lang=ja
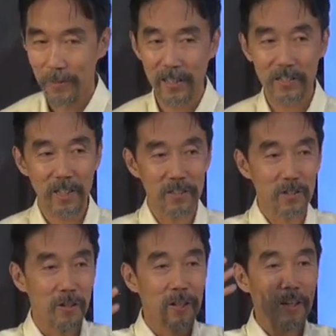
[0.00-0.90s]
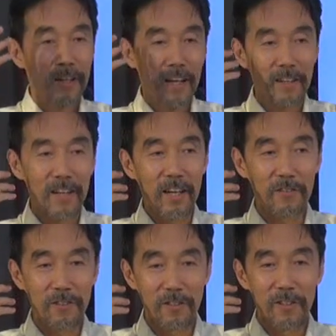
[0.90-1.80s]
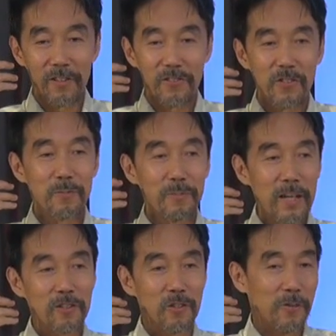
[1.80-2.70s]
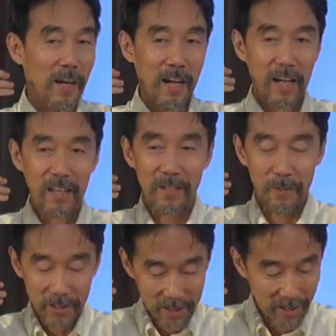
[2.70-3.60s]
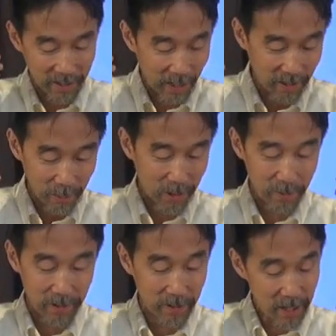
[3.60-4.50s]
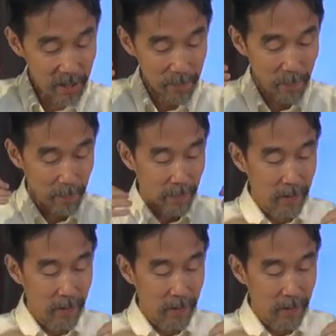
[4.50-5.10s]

私たちの考える順番とはもしかしたら逆かもしれませんね